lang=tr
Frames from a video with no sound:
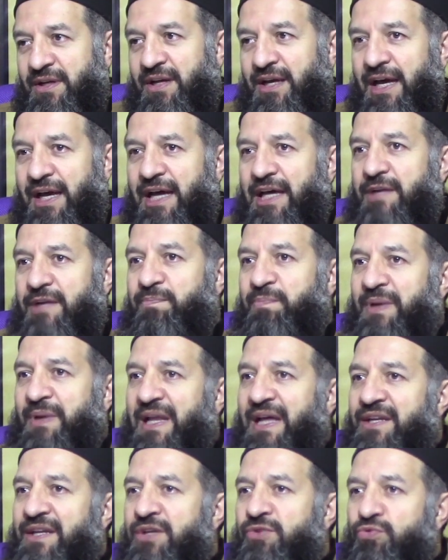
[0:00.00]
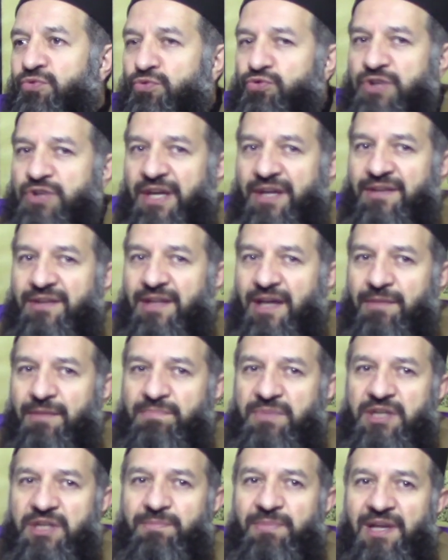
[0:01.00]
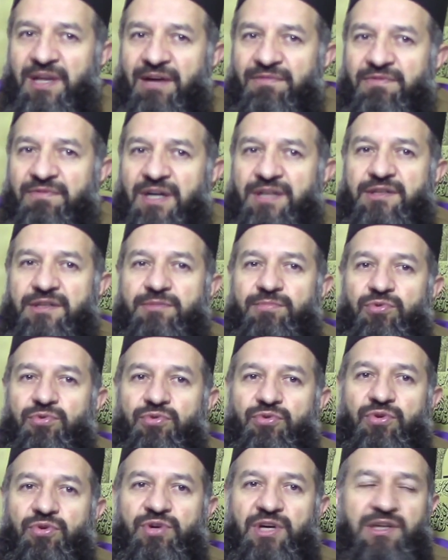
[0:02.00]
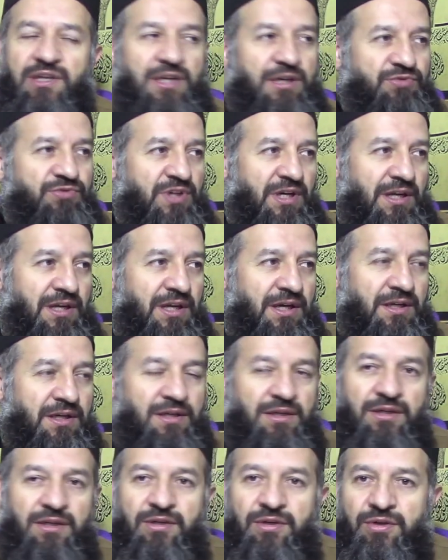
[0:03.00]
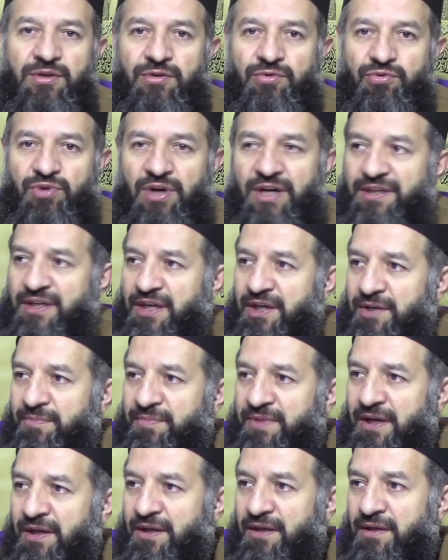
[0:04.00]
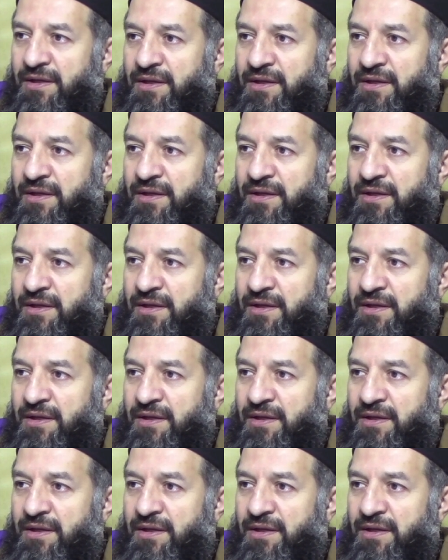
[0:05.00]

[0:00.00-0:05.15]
Her bilenin üzerinde bir bilen vardır buyuruyor Allahu Teala Kur'an-ı Kerim'de.